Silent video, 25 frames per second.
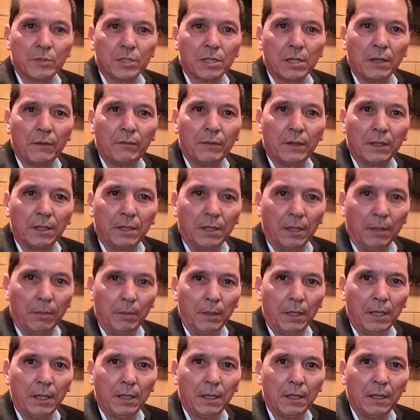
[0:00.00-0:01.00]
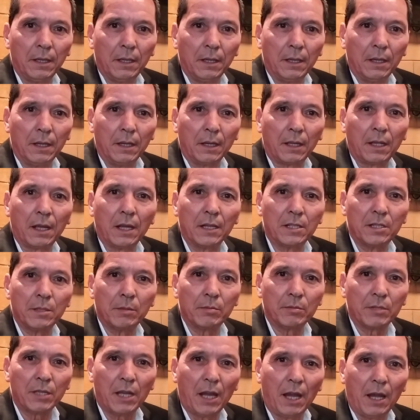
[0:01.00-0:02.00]
مصطفى الدهبي كاتب
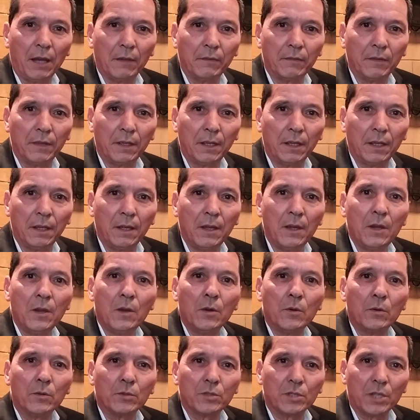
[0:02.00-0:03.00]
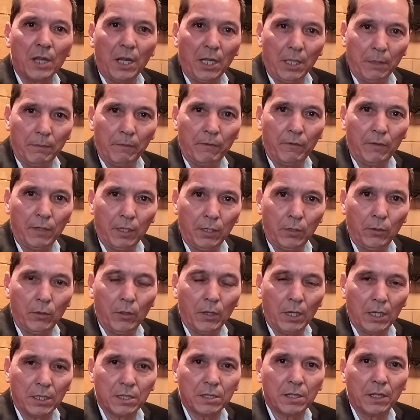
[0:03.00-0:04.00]
صحفي وصاحب
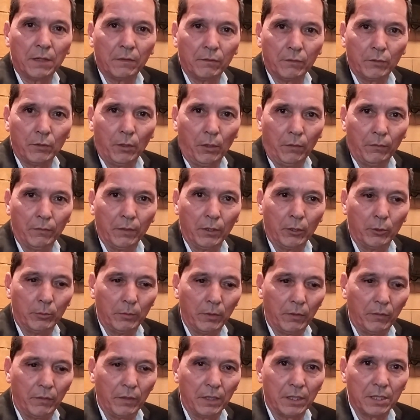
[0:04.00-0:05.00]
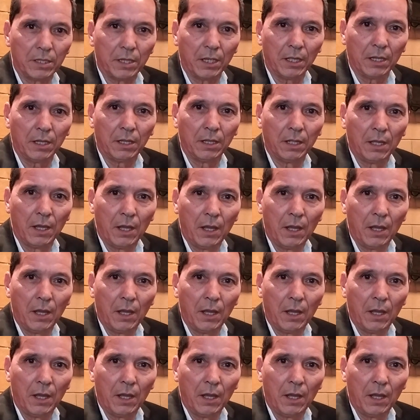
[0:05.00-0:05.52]
فيديوهات تنفضح فيهم الفساد